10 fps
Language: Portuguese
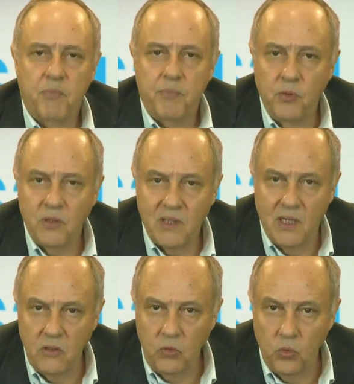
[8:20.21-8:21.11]

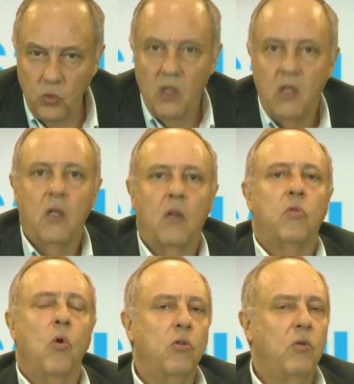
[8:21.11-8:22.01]
Portanto,
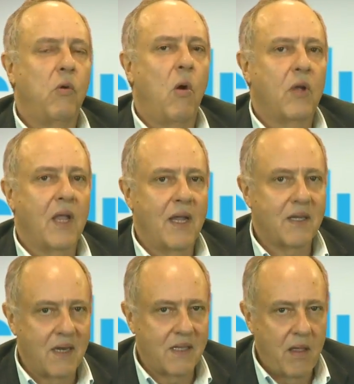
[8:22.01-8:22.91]
todo e qualquer
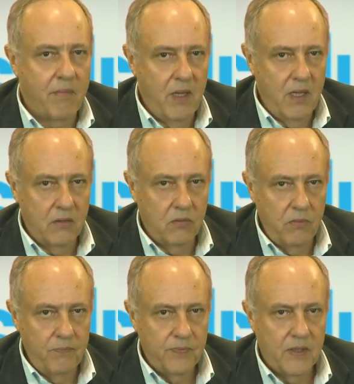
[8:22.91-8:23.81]
tratamento